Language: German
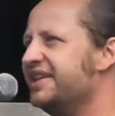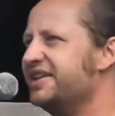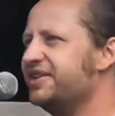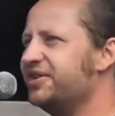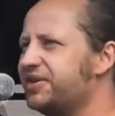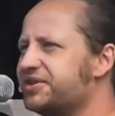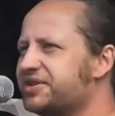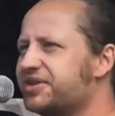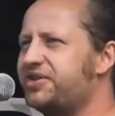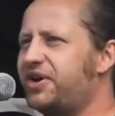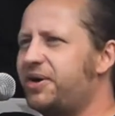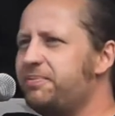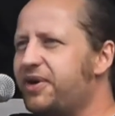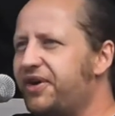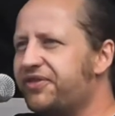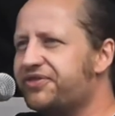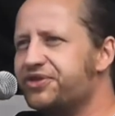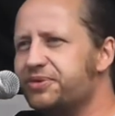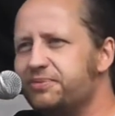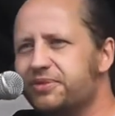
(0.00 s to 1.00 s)
Leute kommen
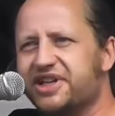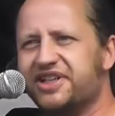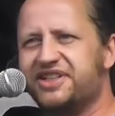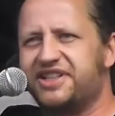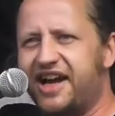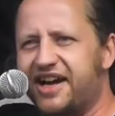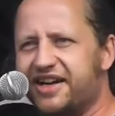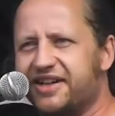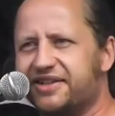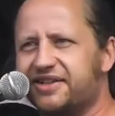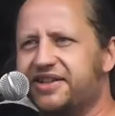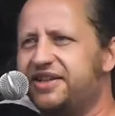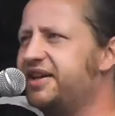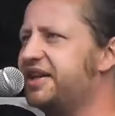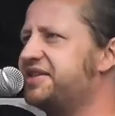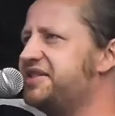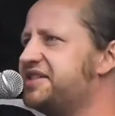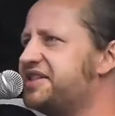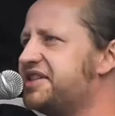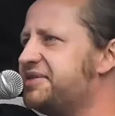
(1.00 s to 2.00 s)
auf dumme Gedanken, die
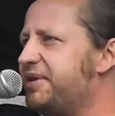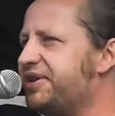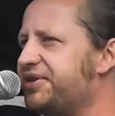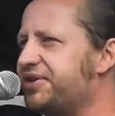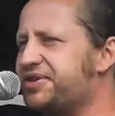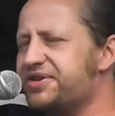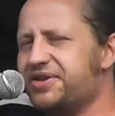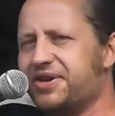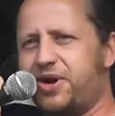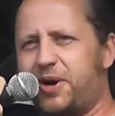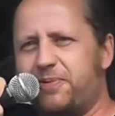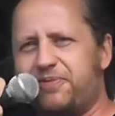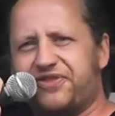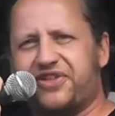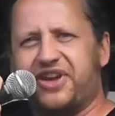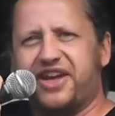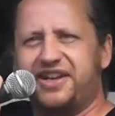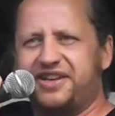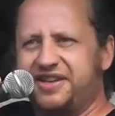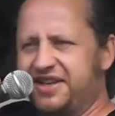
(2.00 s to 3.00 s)
lassen sich mal durch den Kopf
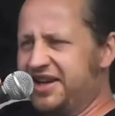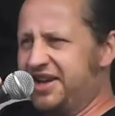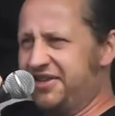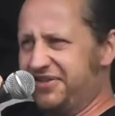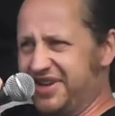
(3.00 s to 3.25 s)
gehen,